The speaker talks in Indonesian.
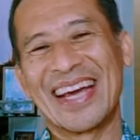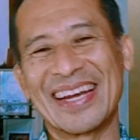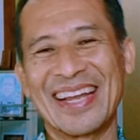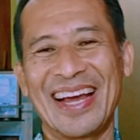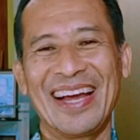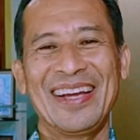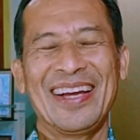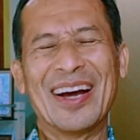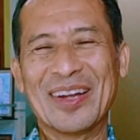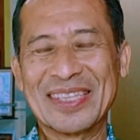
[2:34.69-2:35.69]
Karena
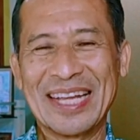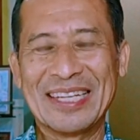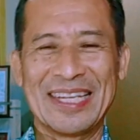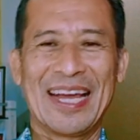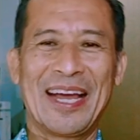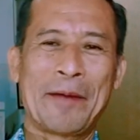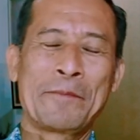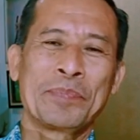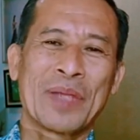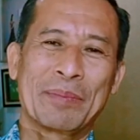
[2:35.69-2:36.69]
hotelnya
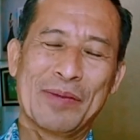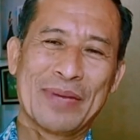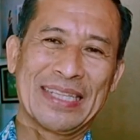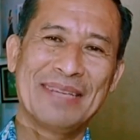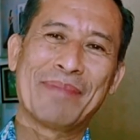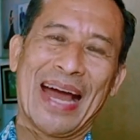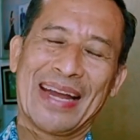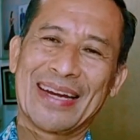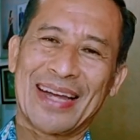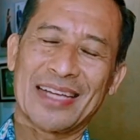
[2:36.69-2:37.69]
belum nanti
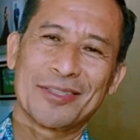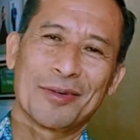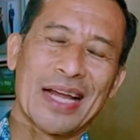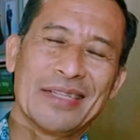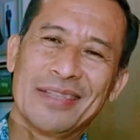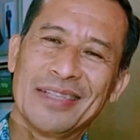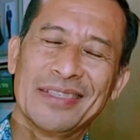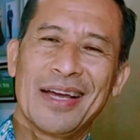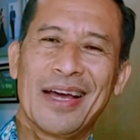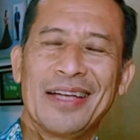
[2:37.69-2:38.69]
makanan khas
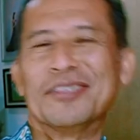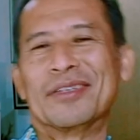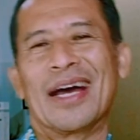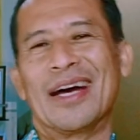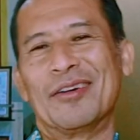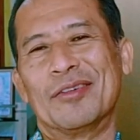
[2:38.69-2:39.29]
Torajanya juga